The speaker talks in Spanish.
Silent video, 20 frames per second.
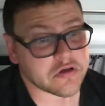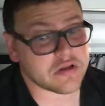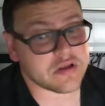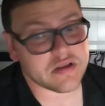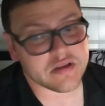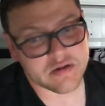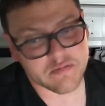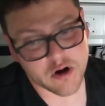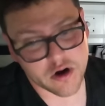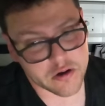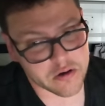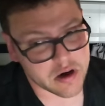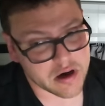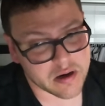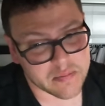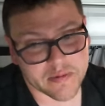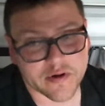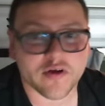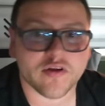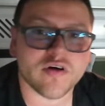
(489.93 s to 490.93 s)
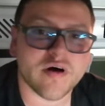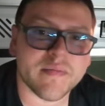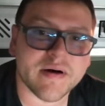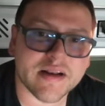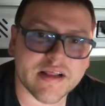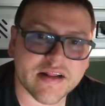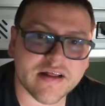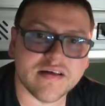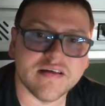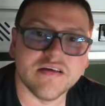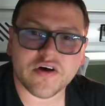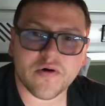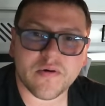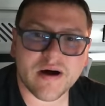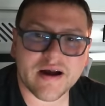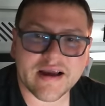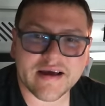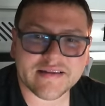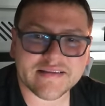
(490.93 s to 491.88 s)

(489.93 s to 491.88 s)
tendremos que bajar, pero de todas maneras nos van